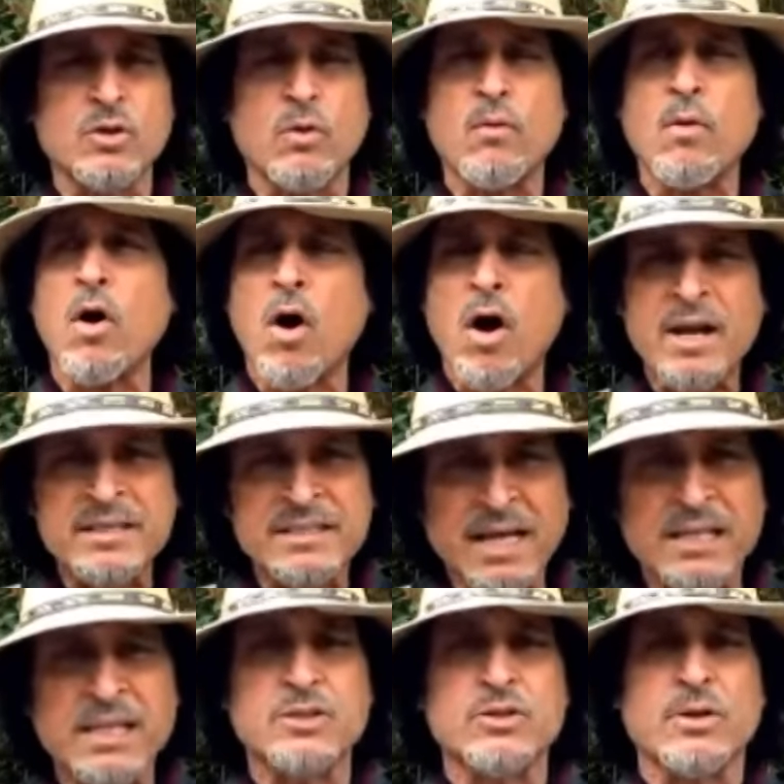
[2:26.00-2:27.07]
हो वो और
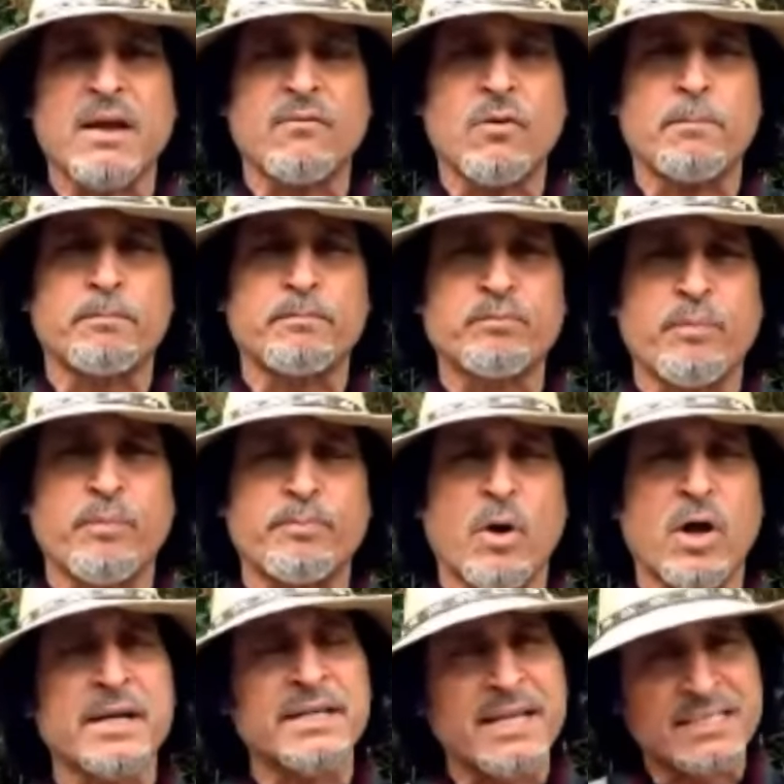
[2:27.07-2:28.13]
ज्यादा जो है वो
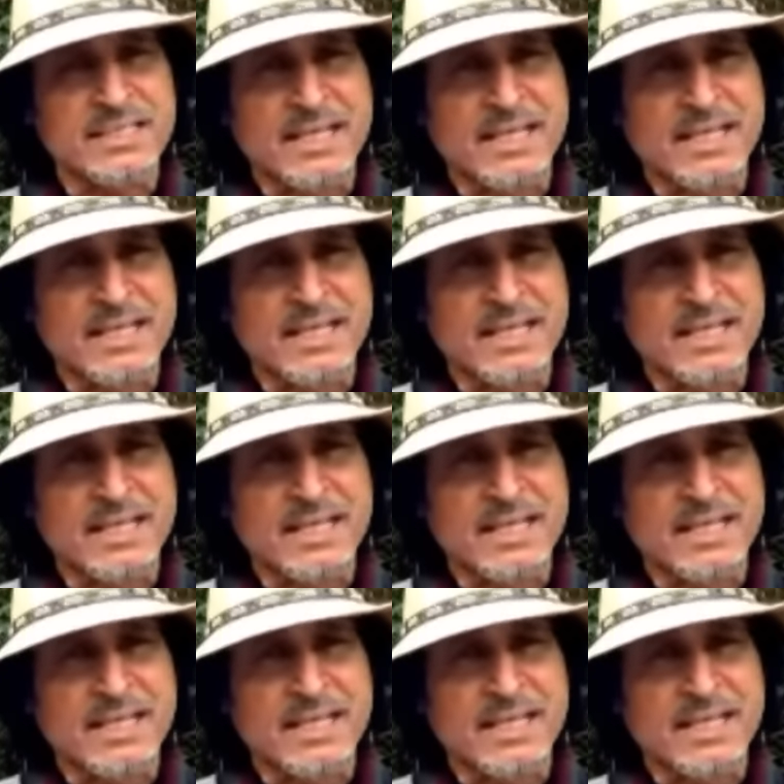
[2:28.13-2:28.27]
पॉलिटिक्स